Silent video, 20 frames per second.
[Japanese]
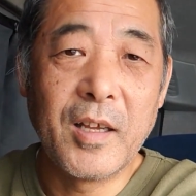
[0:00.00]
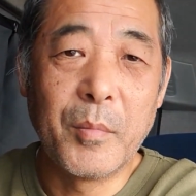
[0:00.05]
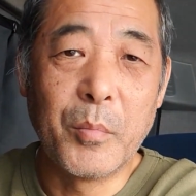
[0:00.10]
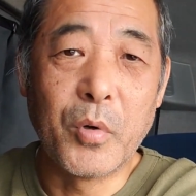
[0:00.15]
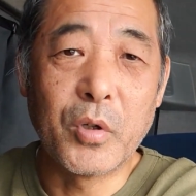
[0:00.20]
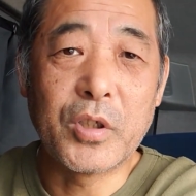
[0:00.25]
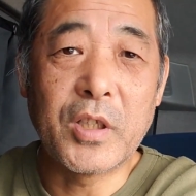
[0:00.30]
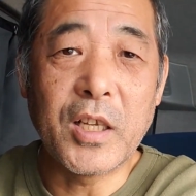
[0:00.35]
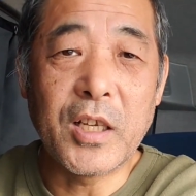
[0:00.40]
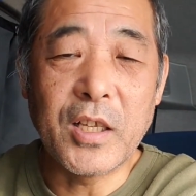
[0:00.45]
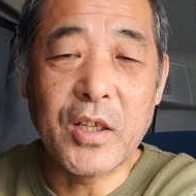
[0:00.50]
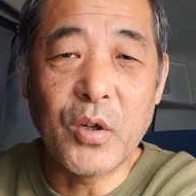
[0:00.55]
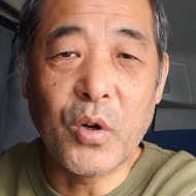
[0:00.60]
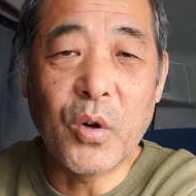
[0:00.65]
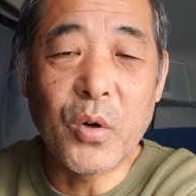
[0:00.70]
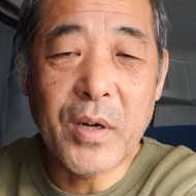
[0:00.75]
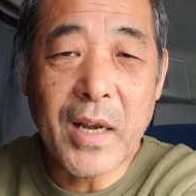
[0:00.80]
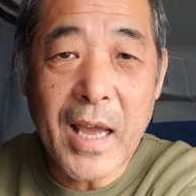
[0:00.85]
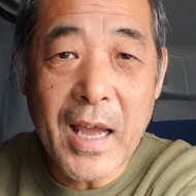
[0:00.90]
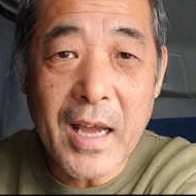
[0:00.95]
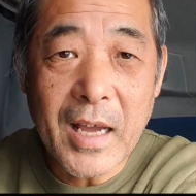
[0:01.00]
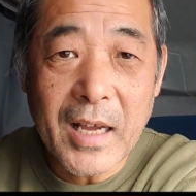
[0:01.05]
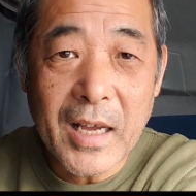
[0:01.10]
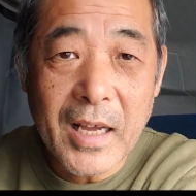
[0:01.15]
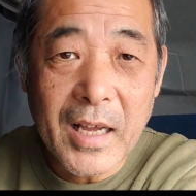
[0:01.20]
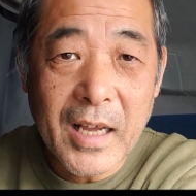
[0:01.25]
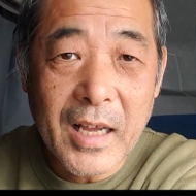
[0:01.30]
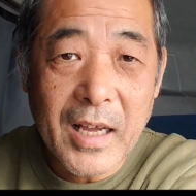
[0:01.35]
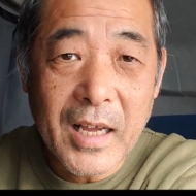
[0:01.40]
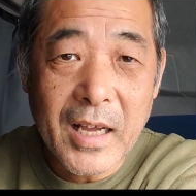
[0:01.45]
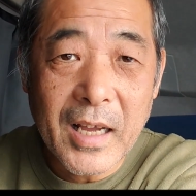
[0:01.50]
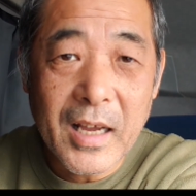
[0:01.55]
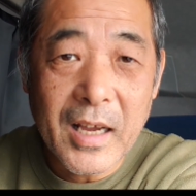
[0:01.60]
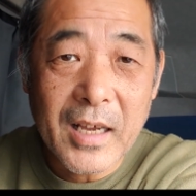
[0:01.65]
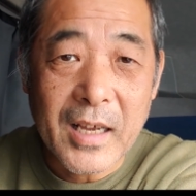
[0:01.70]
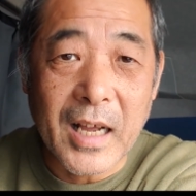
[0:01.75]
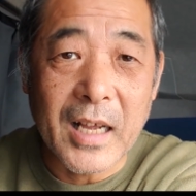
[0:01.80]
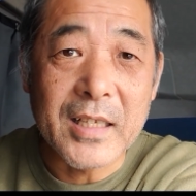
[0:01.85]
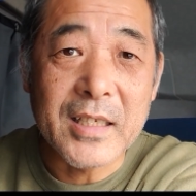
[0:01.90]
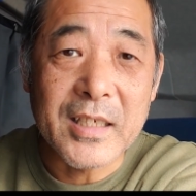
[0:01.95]
モテるような
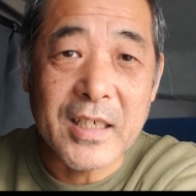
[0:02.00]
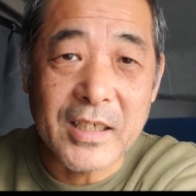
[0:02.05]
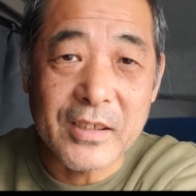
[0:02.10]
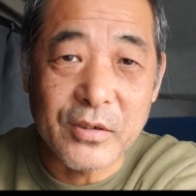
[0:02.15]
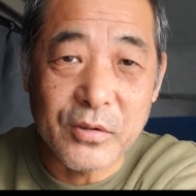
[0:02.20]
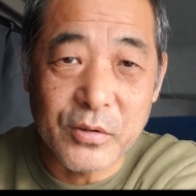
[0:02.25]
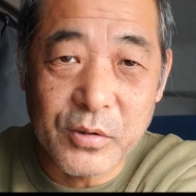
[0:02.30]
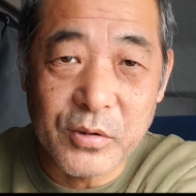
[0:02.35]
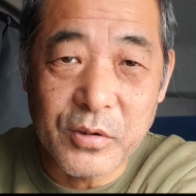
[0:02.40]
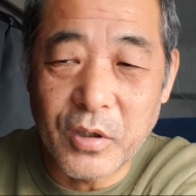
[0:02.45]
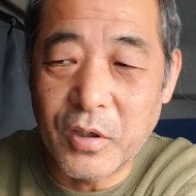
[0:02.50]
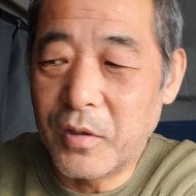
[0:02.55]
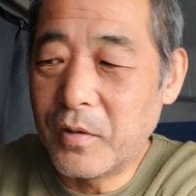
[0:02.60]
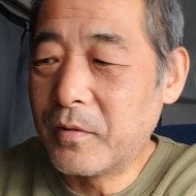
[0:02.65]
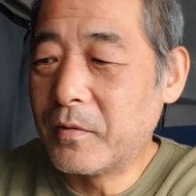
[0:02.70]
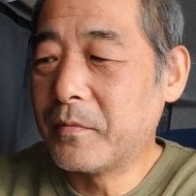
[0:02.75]
感じがと。